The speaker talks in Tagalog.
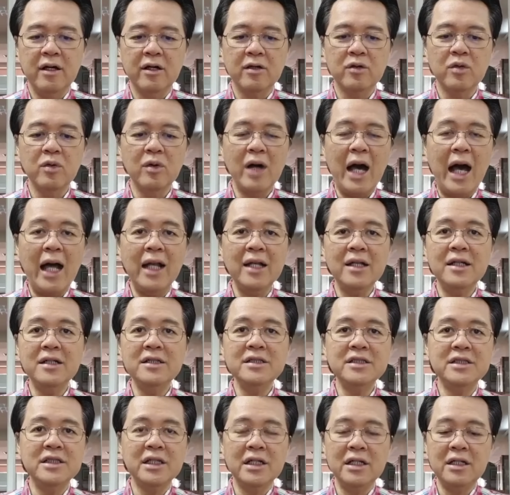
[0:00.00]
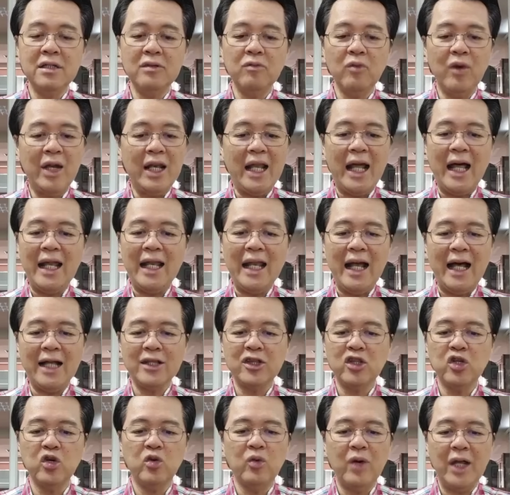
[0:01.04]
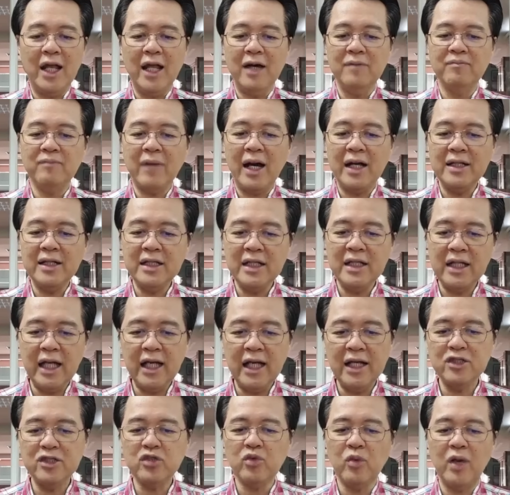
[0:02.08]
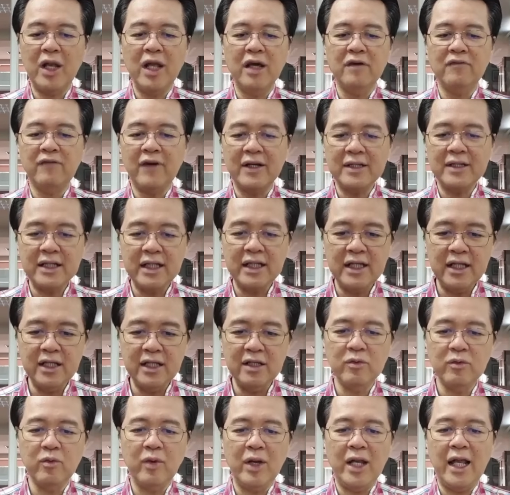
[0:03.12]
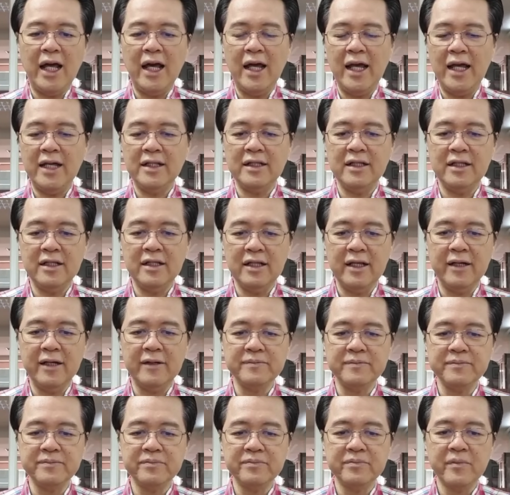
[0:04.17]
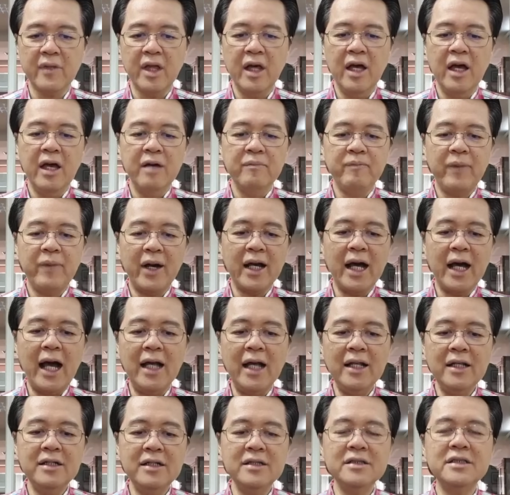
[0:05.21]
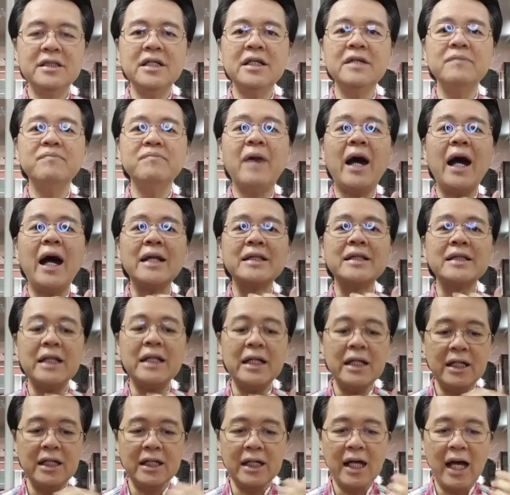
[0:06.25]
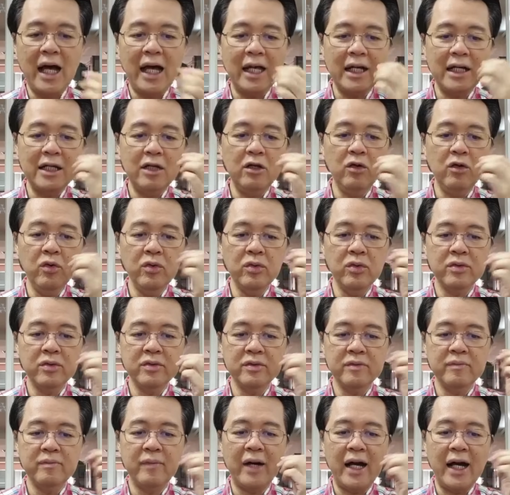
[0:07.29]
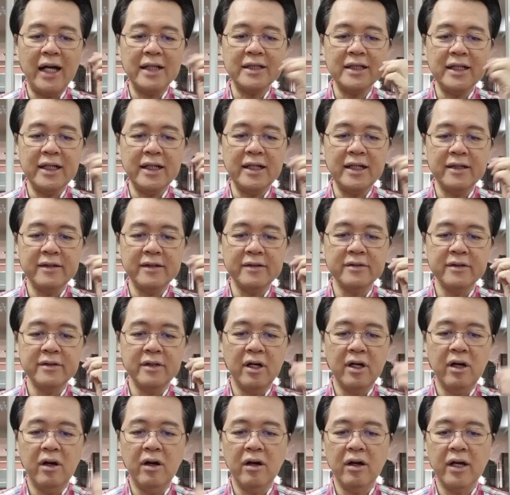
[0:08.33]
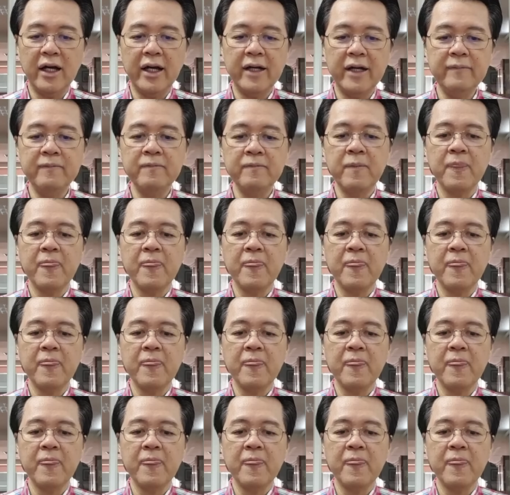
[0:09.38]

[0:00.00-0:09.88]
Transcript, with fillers: Kung allergy, wala lahat to. Walang body aches, walang fatigue, wala anything. Pag allergy, makati ang ilong, makati. Okay?